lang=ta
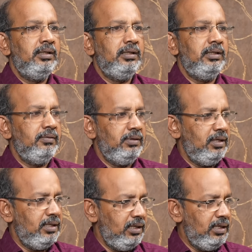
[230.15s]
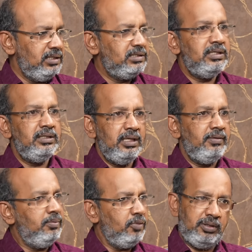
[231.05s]
இன்றைக்கி வந்து அதெல்லாம் சேர்ந்து தான்
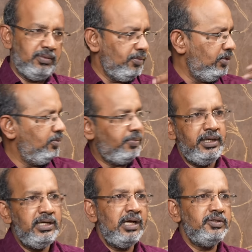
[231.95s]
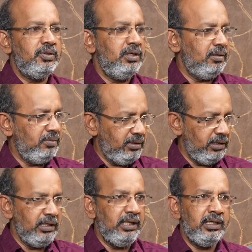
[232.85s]
வந்து மொத்தம் நம்ம வந்து படிக்காக சொல்லலை
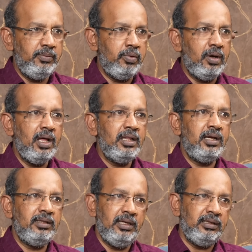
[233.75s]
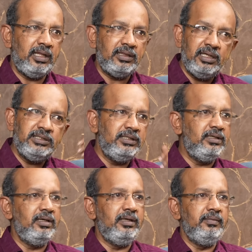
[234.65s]
இன்றைக்கி இலங்கை பொருளாதாரத்தில்
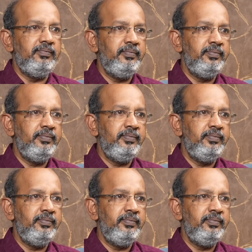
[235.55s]
தத்தளிச்சுக்கிட்டு இருக்குது